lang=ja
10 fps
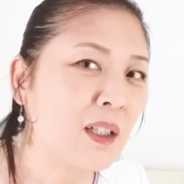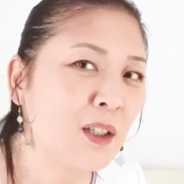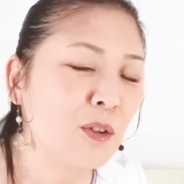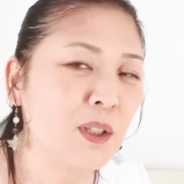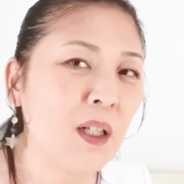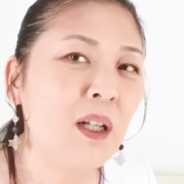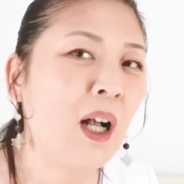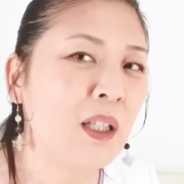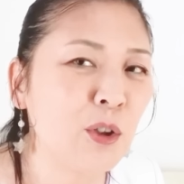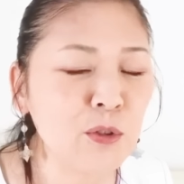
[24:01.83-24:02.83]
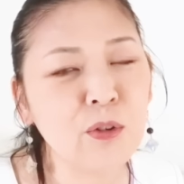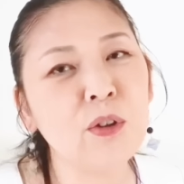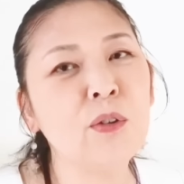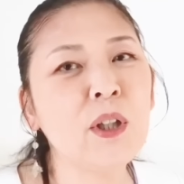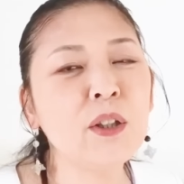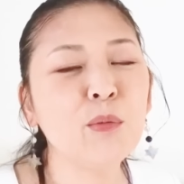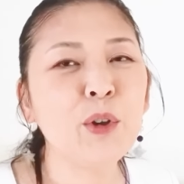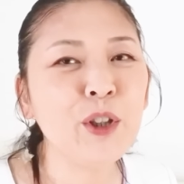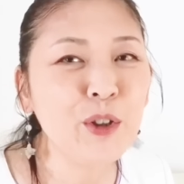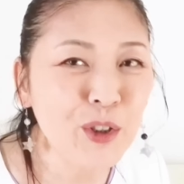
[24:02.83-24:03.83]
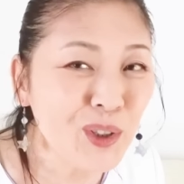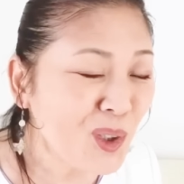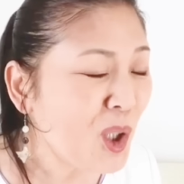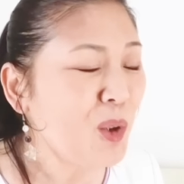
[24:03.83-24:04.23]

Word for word: タレントさん、アイドルの人たちもいる。